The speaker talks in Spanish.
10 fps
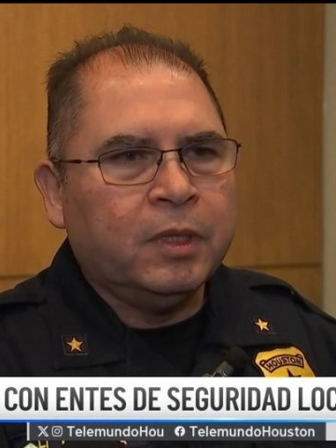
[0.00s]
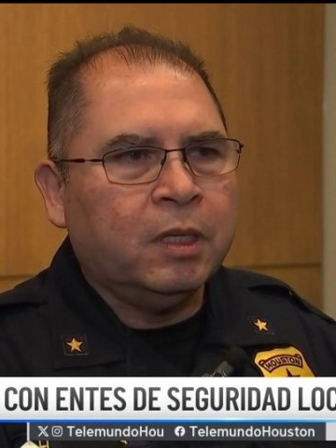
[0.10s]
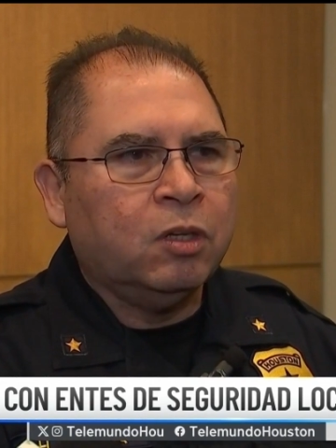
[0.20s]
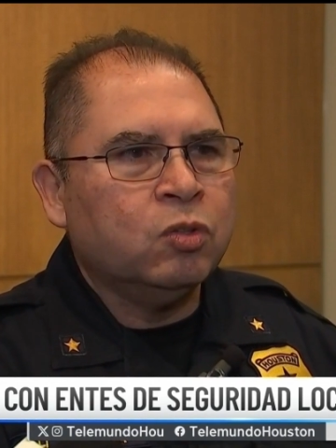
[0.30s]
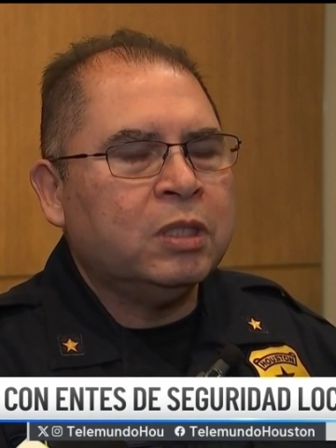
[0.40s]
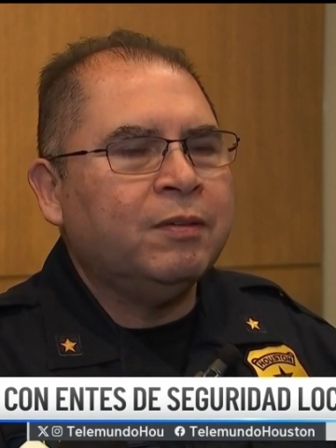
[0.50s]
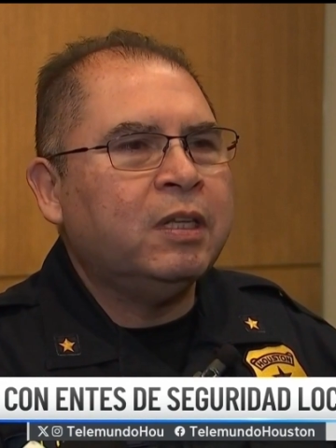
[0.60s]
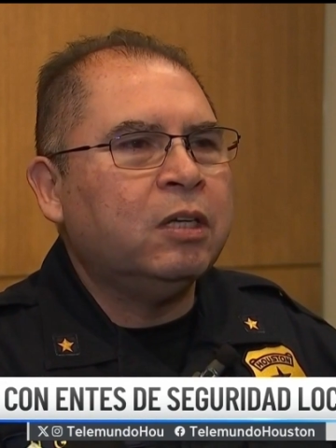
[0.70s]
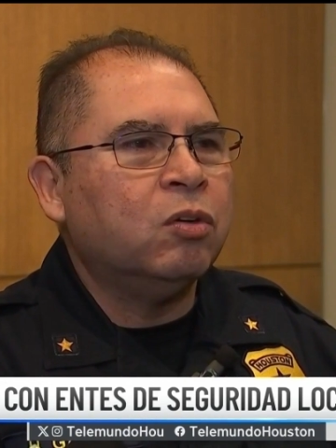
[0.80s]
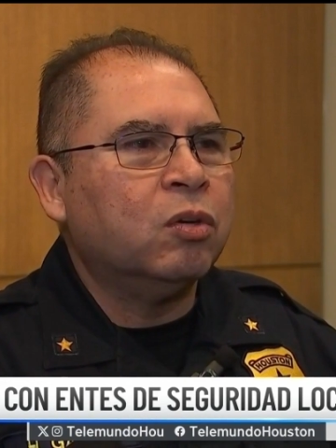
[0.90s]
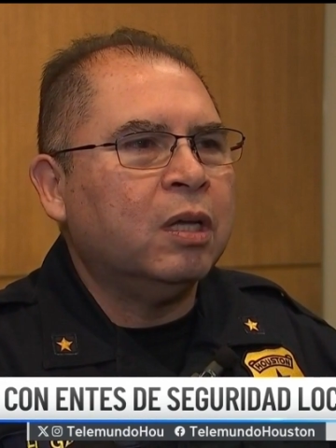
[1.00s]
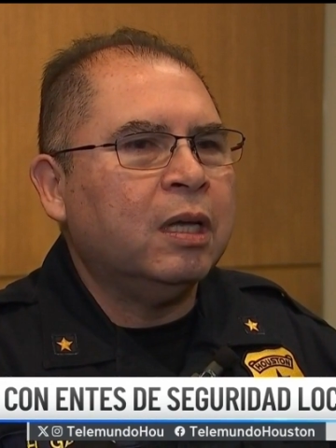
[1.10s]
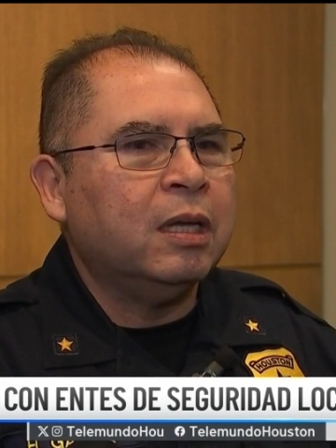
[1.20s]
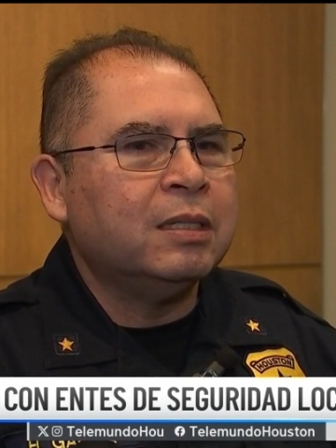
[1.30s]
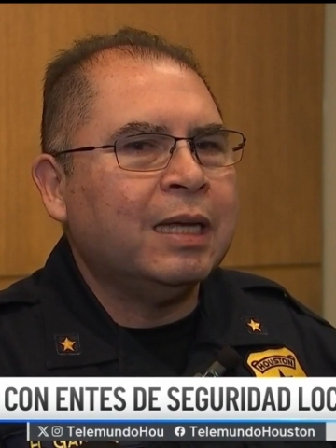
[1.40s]
Inclusive dijo
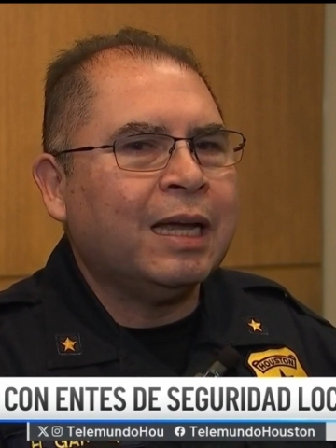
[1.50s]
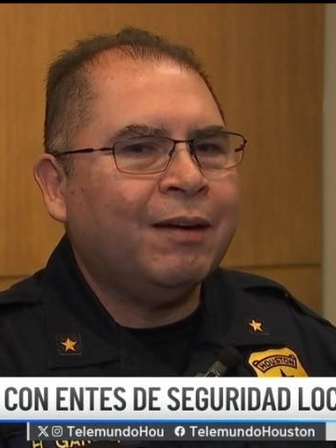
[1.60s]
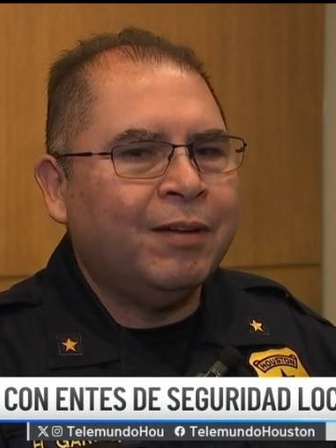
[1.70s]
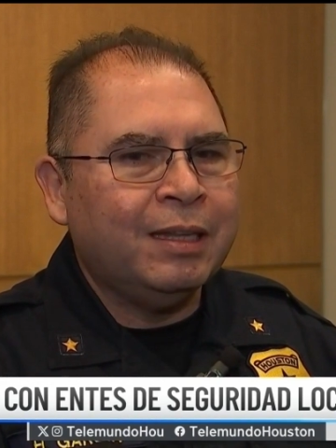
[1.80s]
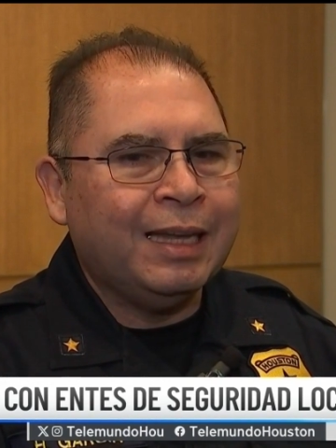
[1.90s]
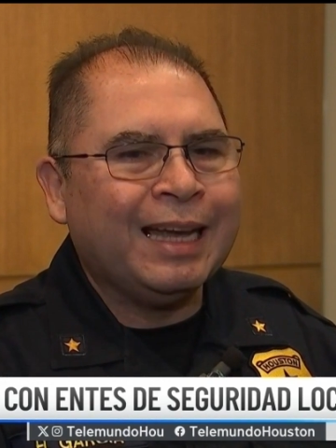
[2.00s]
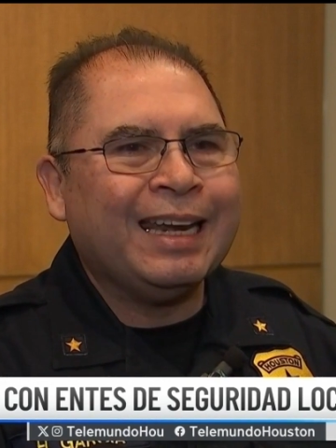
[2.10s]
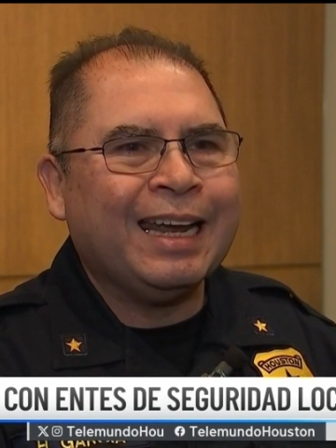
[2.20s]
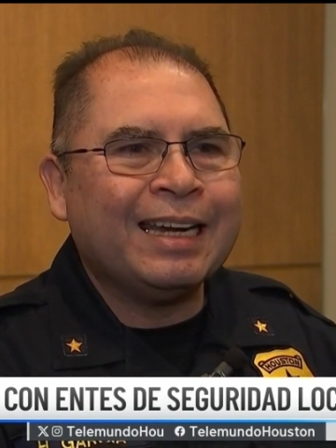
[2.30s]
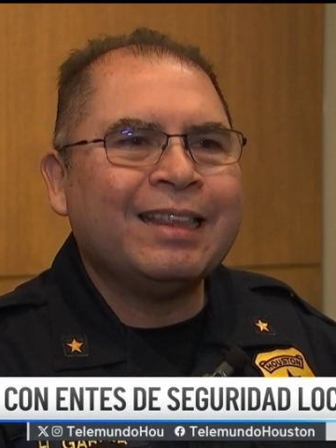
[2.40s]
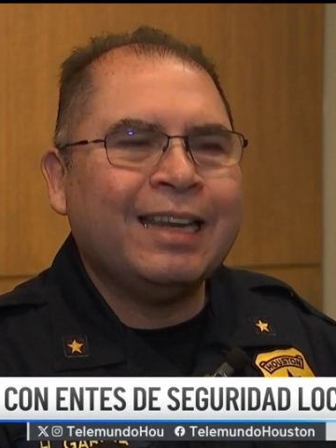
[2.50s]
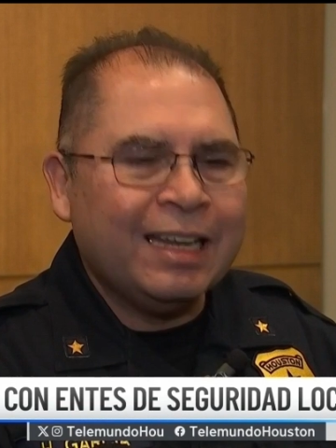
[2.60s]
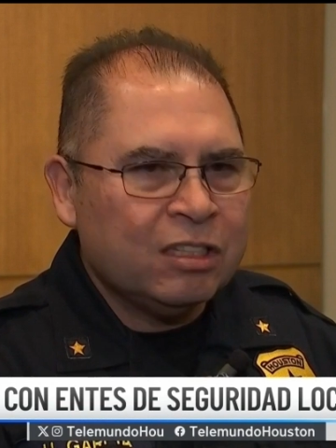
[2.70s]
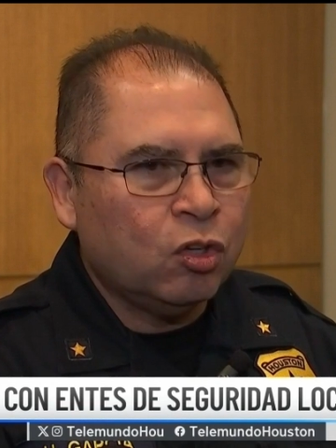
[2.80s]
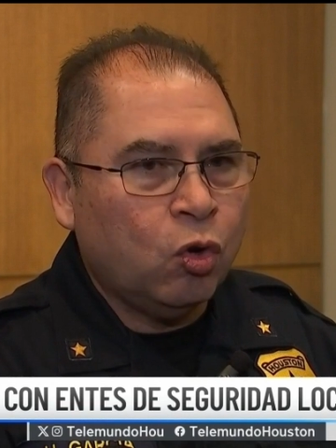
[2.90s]
que se acaban de agregar
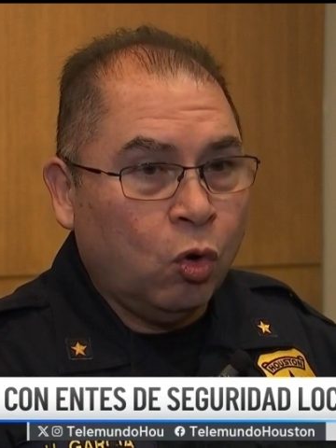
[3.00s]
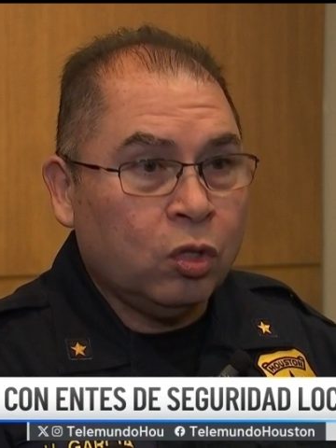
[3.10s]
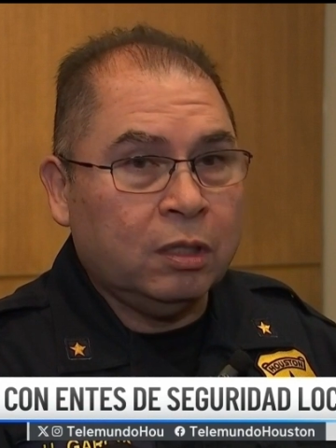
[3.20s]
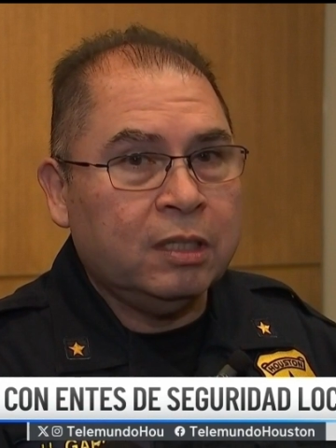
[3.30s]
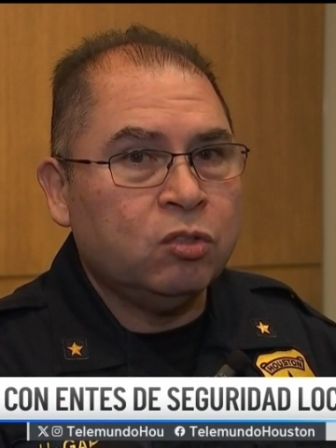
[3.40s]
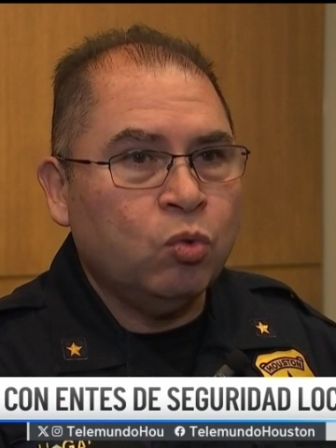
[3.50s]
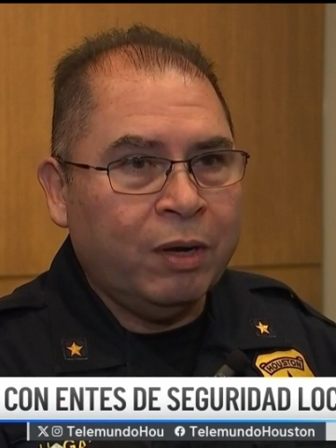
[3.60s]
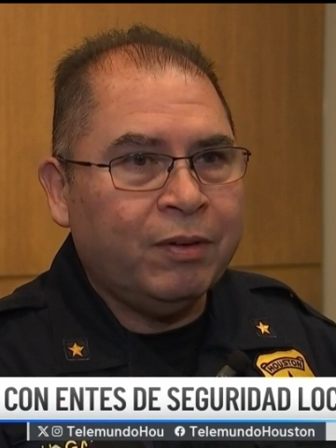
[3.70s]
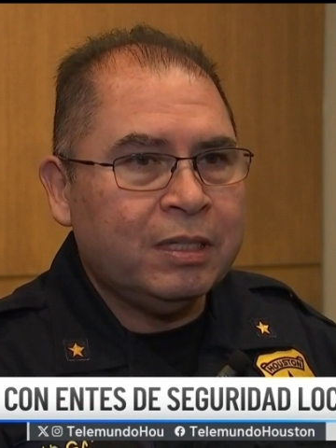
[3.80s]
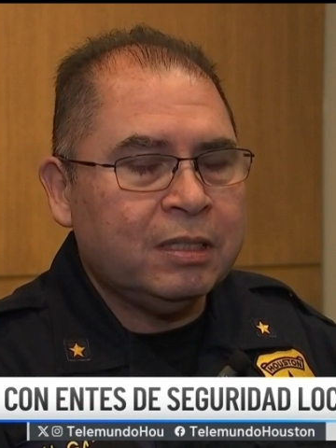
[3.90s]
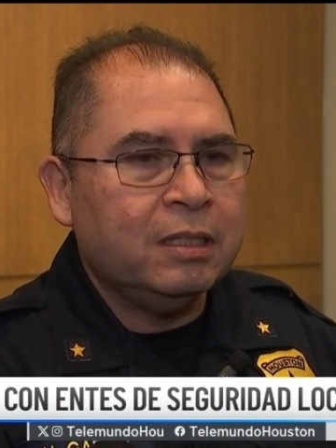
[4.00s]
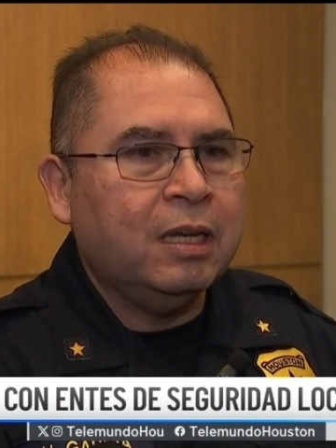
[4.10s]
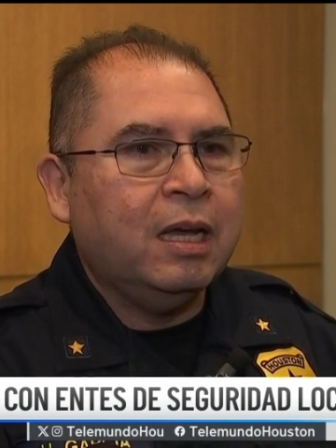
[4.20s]
tres cortes nuevas